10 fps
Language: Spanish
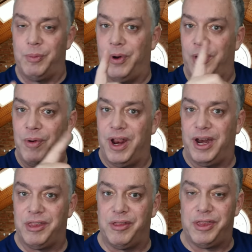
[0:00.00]
Por alguna
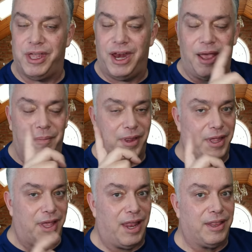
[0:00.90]
razón será. Más
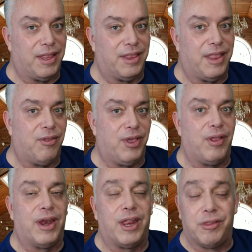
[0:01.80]
adelante te doy
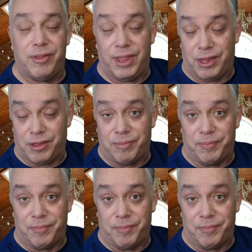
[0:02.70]
una razón de eso.